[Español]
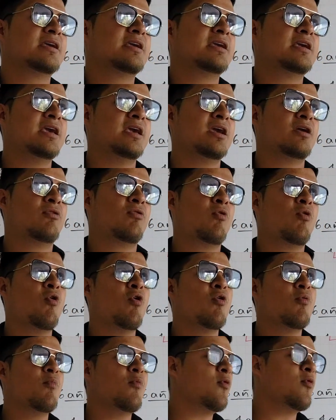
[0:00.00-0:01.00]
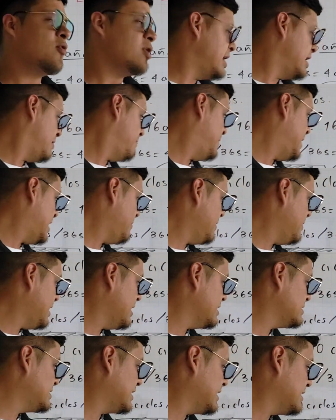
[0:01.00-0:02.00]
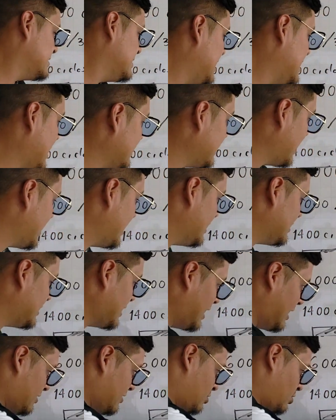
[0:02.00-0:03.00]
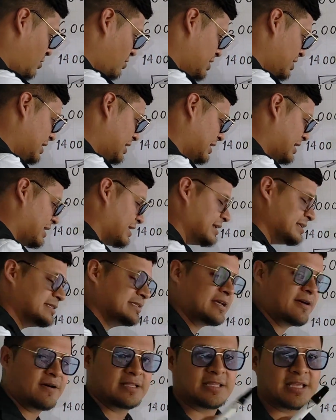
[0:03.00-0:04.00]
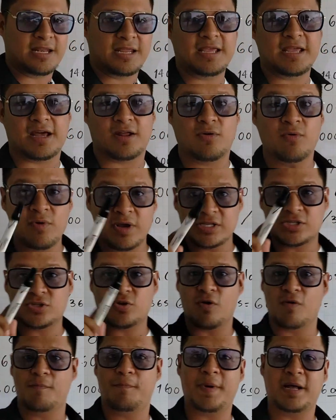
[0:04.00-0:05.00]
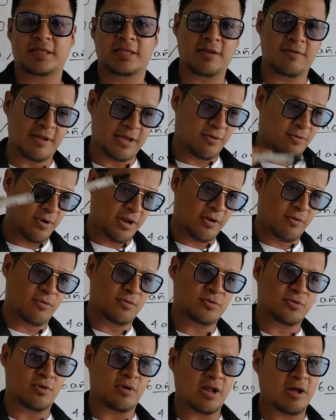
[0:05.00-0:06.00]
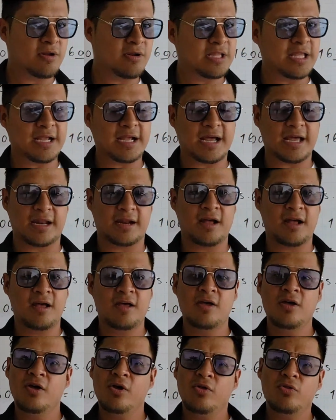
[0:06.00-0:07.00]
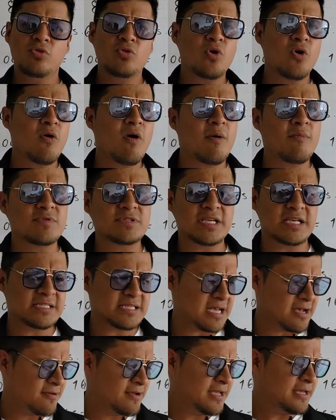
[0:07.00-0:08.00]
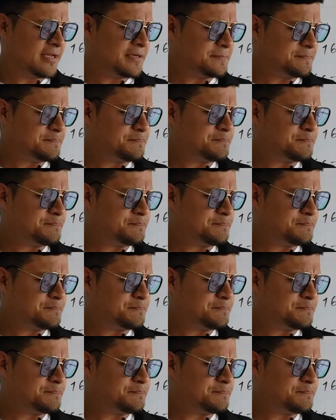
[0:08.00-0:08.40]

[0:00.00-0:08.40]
que como el BMS, que es la tarjeta electrónica de esta batería, no es compatible con el controlador de carga, no vamos a saber